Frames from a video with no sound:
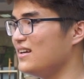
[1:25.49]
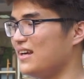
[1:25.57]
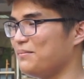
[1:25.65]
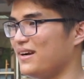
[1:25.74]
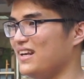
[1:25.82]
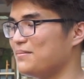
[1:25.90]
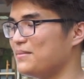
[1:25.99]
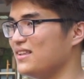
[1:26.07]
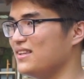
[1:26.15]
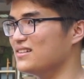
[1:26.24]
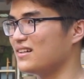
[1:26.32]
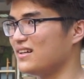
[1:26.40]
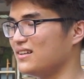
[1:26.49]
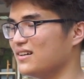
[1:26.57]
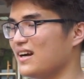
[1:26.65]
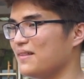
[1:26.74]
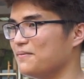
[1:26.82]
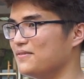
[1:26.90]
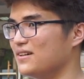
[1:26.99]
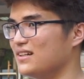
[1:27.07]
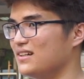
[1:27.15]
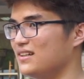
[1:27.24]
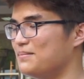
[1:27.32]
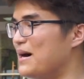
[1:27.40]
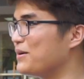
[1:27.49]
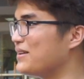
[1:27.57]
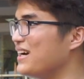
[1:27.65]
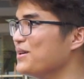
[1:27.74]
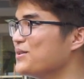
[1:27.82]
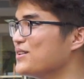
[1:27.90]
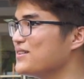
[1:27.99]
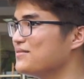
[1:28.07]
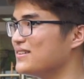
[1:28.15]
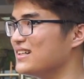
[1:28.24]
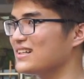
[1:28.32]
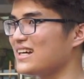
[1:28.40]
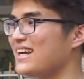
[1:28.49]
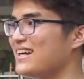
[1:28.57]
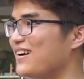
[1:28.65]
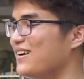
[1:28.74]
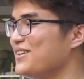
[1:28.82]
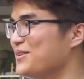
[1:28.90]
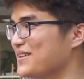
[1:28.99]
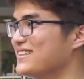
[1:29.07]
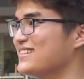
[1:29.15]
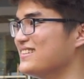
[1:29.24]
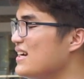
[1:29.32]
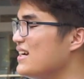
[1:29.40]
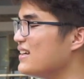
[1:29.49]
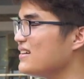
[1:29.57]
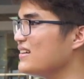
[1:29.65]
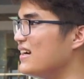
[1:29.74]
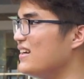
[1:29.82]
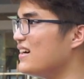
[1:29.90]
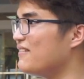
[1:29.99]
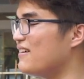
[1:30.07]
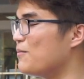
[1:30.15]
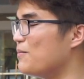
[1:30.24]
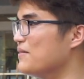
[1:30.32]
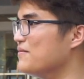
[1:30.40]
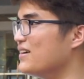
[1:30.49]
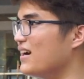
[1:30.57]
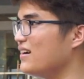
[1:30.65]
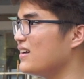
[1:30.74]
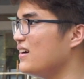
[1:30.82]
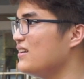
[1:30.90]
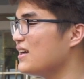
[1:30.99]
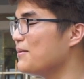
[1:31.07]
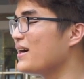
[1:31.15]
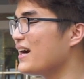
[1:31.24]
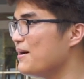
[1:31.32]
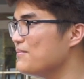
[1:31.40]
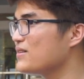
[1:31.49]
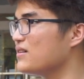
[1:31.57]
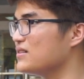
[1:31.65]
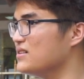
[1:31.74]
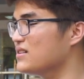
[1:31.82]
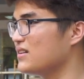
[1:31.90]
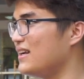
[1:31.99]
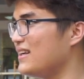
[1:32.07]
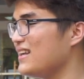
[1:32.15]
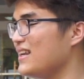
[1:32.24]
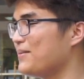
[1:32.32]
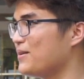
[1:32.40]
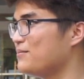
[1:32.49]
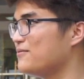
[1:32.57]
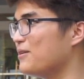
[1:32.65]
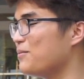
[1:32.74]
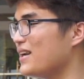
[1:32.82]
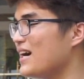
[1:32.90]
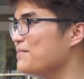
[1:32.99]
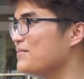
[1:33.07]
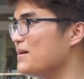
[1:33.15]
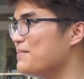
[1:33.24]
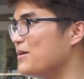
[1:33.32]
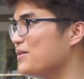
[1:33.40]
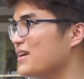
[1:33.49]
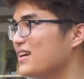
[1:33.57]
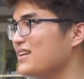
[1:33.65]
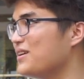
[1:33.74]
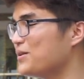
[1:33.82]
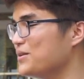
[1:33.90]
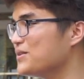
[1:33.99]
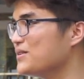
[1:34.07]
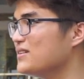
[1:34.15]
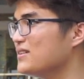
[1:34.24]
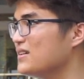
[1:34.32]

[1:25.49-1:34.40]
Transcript: thì em nghĩ là bên dược là thực hành về bào chế thuốc về cây cỏ nhiều hơn y chắc nghĩ là vào bệnh viện để thăm khám còn dược thì chắc làm trong phòng lab để bào chế nghiên cứu thuốc